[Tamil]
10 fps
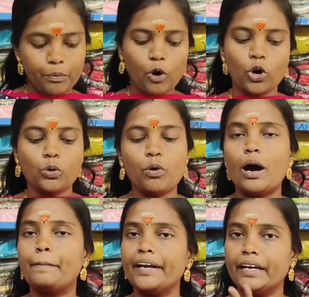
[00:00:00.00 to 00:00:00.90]
போகுமோ
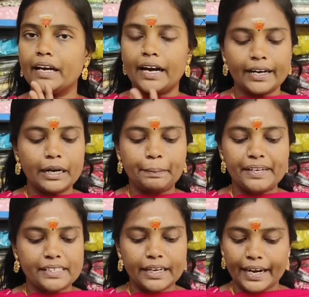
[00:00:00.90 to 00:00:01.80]
அப்படின்னு நீங்க ஹண்ட்ரட்
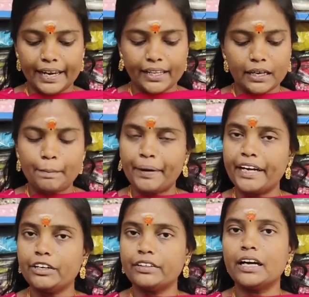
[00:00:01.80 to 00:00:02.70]
பர்சன்ட் கிடையாதுங்க
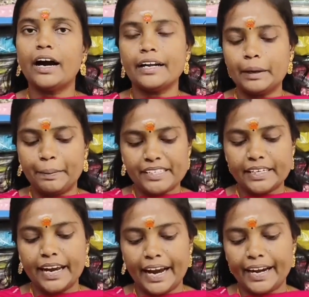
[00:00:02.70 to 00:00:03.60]
பிரிண்ட் வந்து ஹண்ட்ரட்
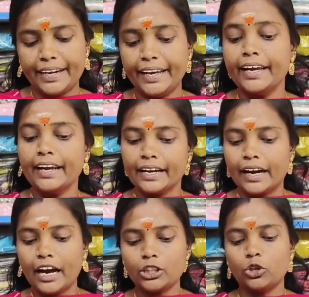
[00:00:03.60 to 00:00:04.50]
பர்சன்ட் கேரண்டி
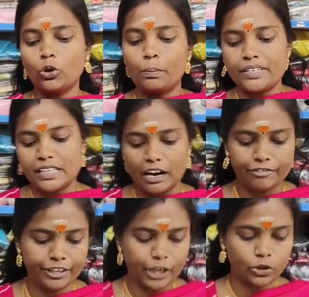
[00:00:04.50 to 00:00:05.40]
கிளாத் ரொம்ப
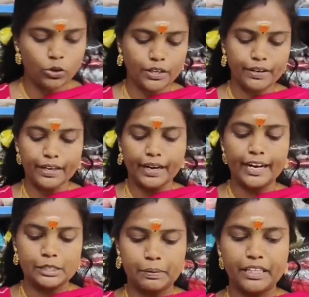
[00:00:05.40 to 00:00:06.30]
சாஃப்டா இருக்கும் இதுலயும்
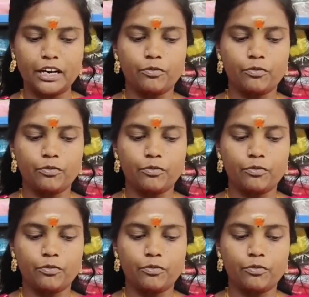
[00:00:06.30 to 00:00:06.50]
கலர்ஸ் பாத்தீங்கன்னா